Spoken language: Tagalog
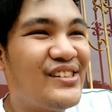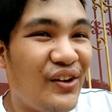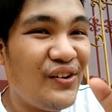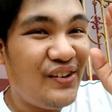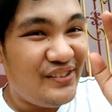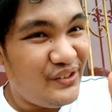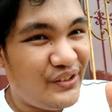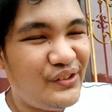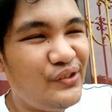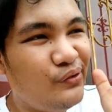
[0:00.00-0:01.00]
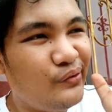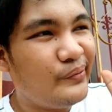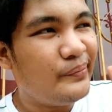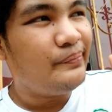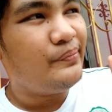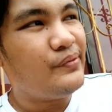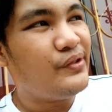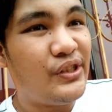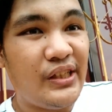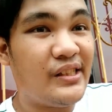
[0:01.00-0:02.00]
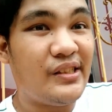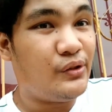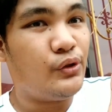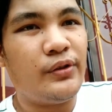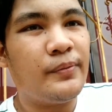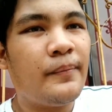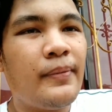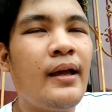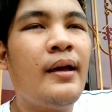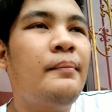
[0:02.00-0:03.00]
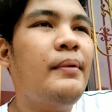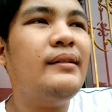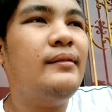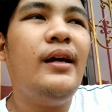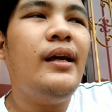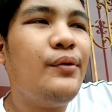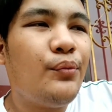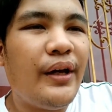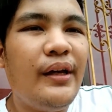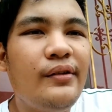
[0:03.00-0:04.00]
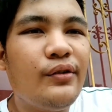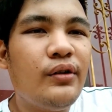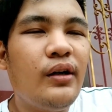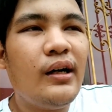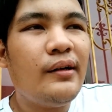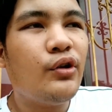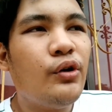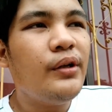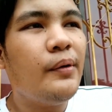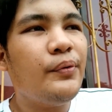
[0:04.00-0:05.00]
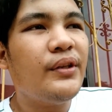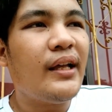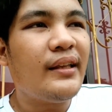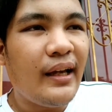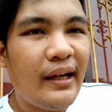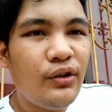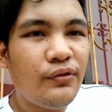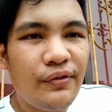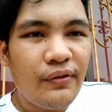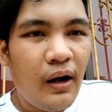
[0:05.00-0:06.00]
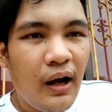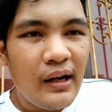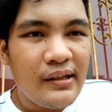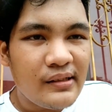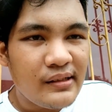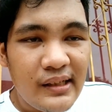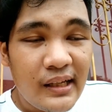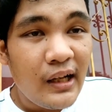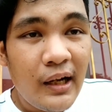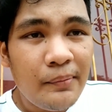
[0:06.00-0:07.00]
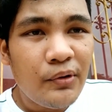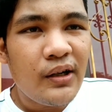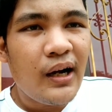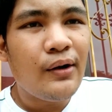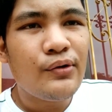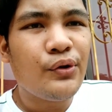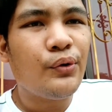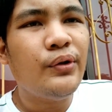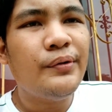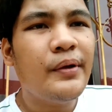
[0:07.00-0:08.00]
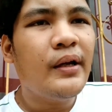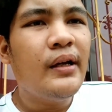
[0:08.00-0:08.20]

so, yun. Yun yung gist nun. But anyway, no, uh, growing up with that kind of uh, setup or household,